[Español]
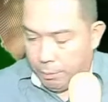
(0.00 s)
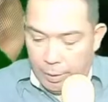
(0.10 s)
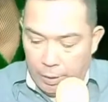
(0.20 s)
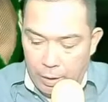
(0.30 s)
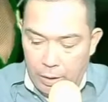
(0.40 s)

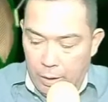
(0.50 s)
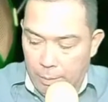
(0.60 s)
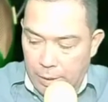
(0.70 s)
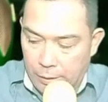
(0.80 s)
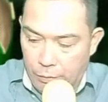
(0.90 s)
Pendientes de
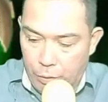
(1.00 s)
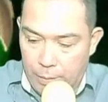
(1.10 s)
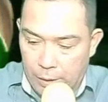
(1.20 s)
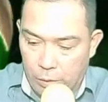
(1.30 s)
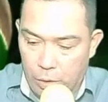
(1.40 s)
más
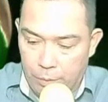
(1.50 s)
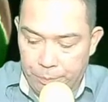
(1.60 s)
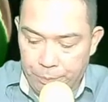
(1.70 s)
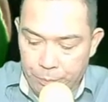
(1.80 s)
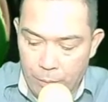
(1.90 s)

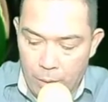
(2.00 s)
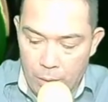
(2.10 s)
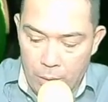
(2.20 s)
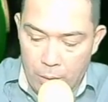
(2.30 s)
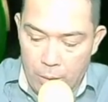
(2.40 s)
información
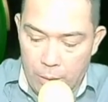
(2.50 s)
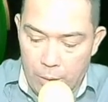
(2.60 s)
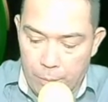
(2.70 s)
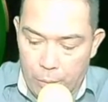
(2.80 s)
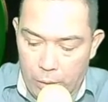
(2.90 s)

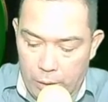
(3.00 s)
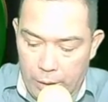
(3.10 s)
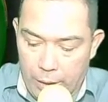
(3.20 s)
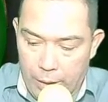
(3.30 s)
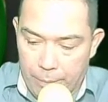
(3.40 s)

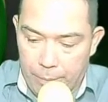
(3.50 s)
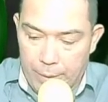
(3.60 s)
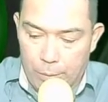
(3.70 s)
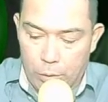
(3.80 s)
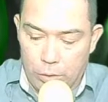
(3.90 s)
porque
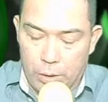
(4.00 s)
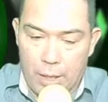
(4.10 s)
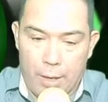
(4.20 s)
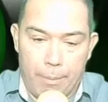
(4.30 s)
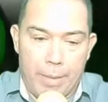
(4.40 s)
vamos
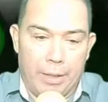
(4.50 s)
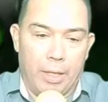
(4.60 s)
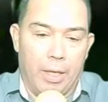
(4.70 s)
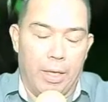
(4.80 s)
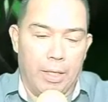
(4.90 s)
a
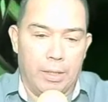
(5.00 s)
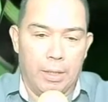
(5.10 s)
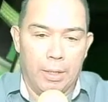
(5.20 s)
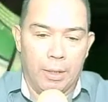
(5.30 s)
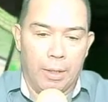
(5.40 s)

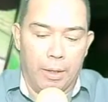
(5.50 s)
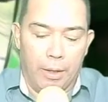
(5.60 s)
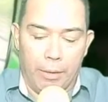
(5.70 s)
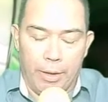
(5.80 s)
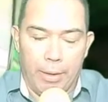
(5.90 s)
mantenerles
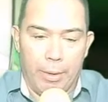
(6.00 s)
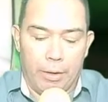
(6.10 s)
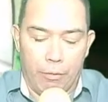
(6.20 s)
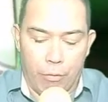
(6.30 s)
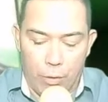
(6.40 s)

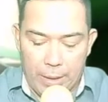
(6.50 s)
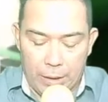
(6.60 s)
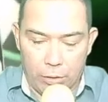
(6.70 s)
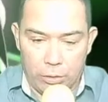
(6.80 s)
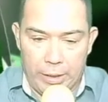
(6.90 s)
debidamente
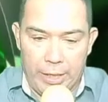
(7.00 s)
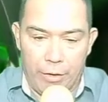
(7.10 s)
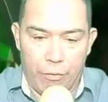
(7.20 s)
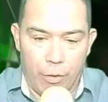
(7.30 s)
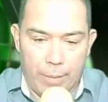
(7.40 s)
informados e
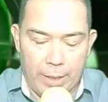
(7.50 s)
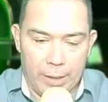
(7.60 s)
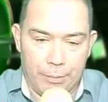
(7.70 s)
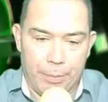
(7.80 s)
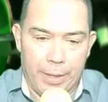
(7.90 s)

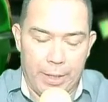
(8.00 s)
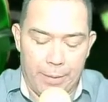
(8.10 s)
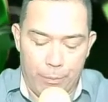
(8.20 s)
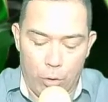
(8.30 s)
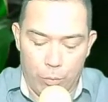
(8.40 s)
informadas
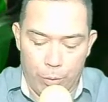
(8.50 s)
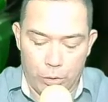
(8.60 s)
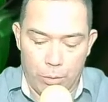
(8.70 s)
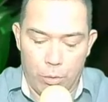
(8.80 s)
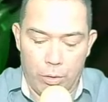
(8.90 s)
para los
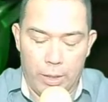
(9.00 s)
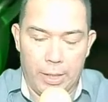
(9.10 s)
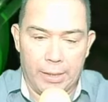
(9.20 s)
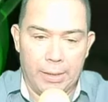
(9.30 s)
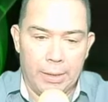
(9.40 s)
próximos
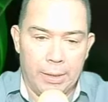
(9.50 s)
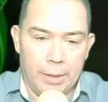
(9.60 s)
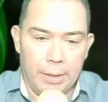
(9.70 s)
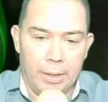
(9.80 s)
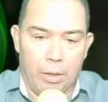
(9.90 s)
días.
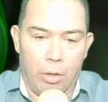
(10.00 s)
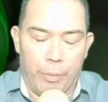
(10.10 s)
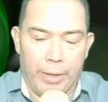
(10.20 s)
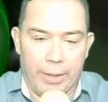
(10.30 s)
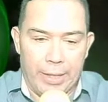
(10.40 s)
No
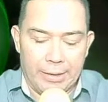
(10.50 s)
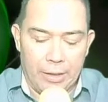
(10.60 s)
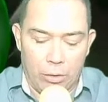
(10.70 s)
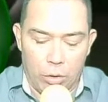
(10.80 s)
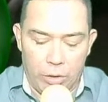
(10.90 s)
pierda la
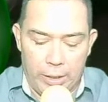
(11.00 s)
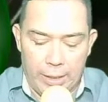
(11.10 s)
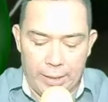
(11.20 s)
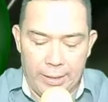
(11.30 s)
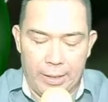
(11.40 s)

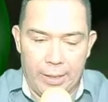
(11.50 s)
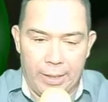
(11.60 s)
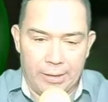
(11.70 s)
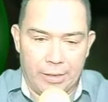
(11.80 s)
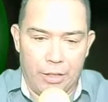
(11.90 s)
sintonía
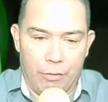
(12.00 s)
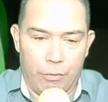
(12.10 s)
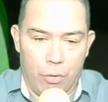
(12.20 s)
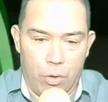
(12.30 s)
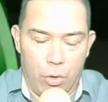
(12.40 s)
de
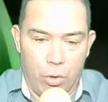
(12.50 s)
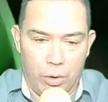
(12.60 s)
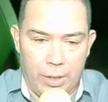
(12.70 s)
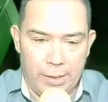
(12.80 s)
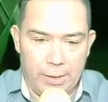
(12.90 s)
Sinfo
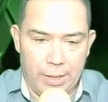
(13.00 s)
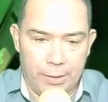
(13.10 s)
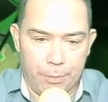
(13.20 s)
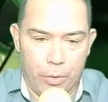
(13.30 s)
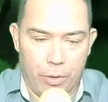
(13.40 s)

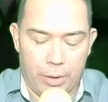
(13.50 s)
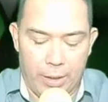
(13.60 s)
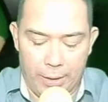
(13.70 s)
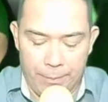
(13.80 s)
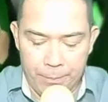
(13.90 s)
Noticias
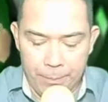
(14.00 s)
porque